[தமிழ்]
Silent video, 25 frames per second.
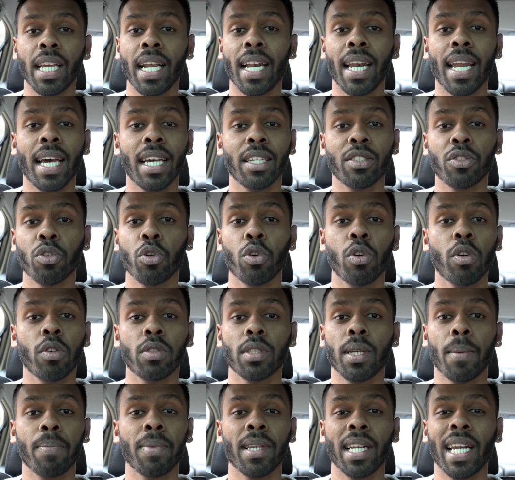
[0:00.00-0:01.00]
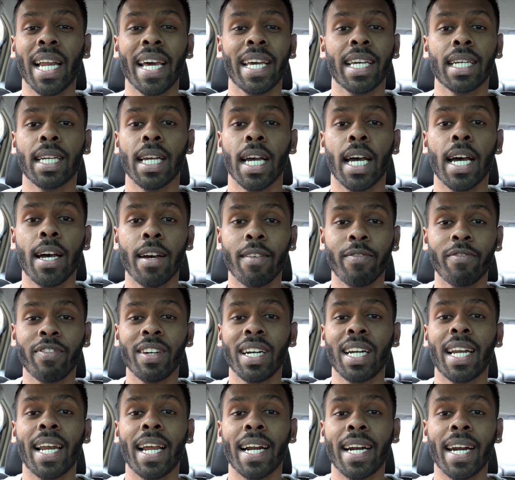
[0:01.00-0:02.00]
இல்லை ஸோ சம்திங் லைக்
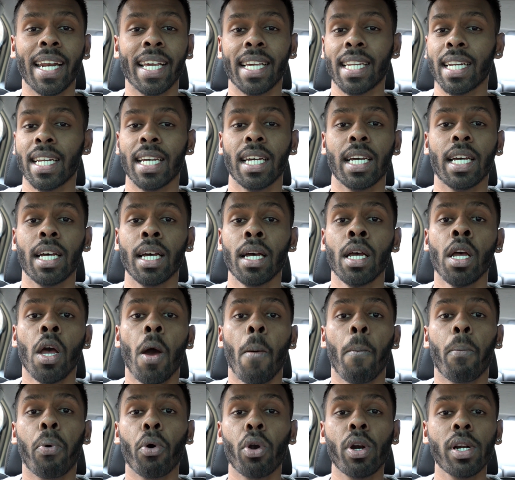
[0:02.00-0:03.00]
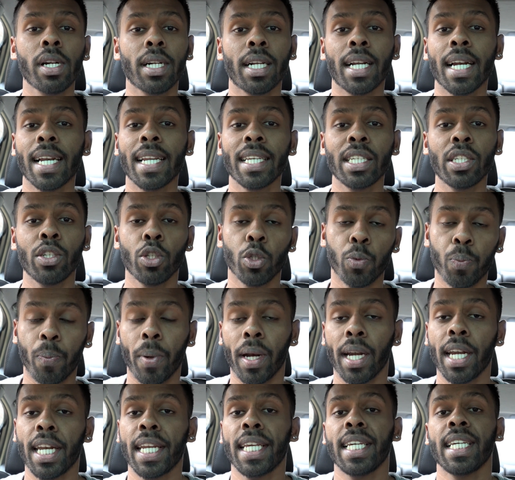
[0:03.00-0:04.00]
வீட்டில் கிடைக்கிற பொருட்களை யூஸ்
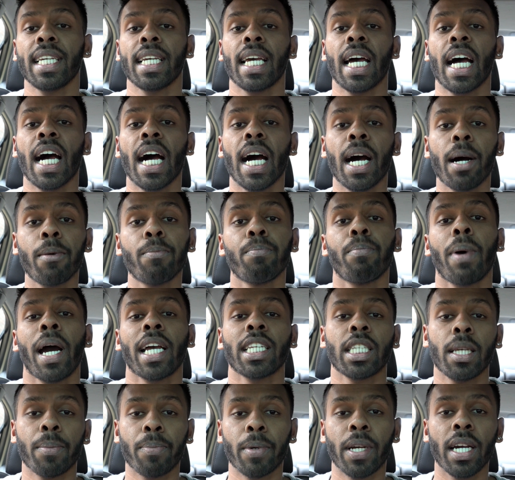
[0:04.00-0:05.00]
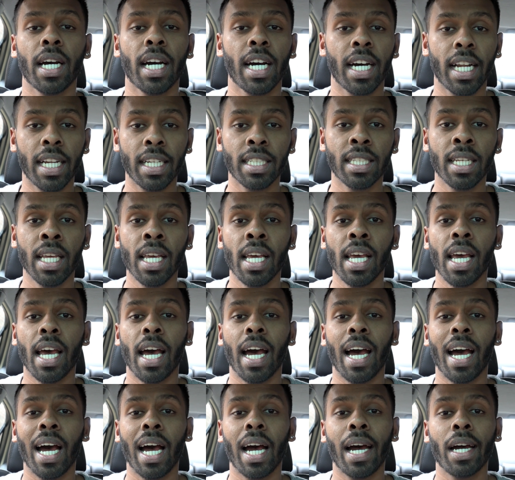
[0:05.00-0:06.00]
பண்ணி பாய்சப் கேர்ள்ஸ்
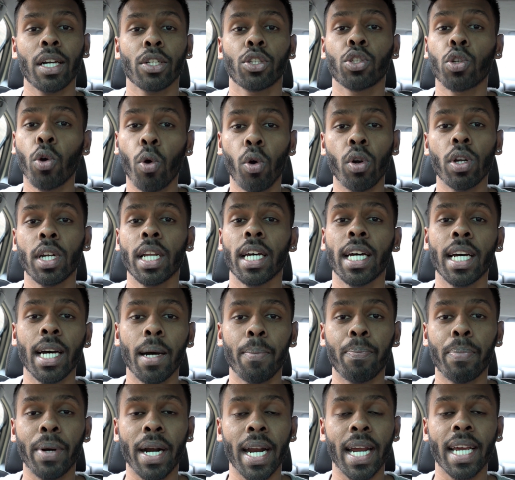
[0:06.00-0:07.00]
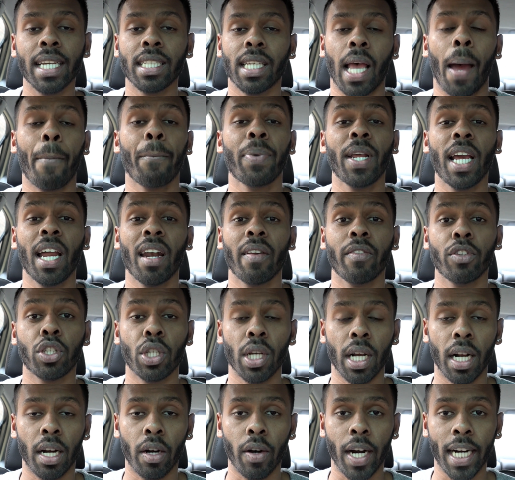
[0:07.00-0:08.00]
ஷோல்டர் ப்ரெஸ் அப்படியான
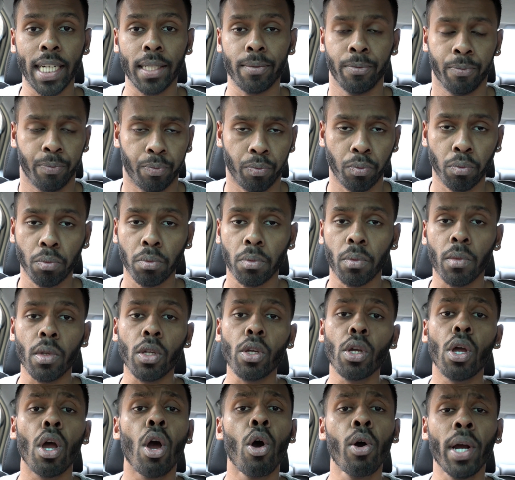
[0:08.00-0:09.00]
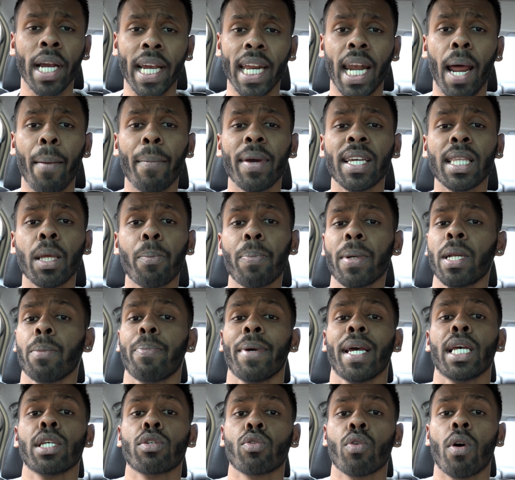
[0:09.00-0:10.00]
விஷயங்கள் ரைட் ஓகே நம்ம இதை பற்றி
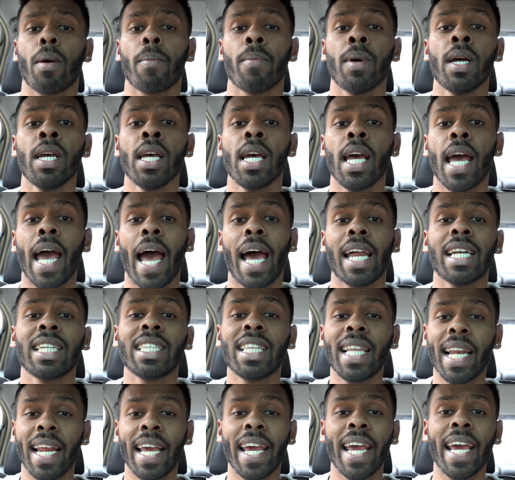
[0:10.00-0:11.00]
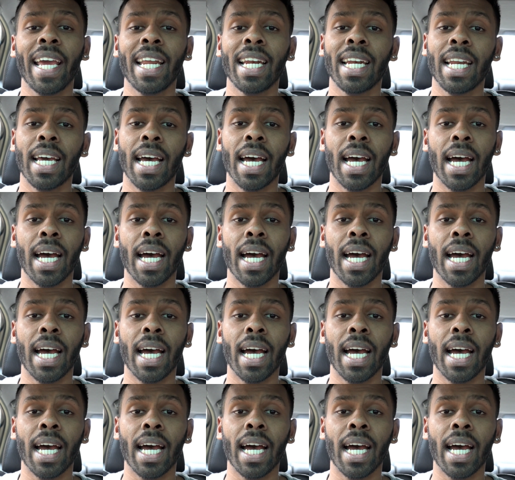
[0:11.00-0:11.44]
பேசுவோம் அண்ட் இதில் ஏன்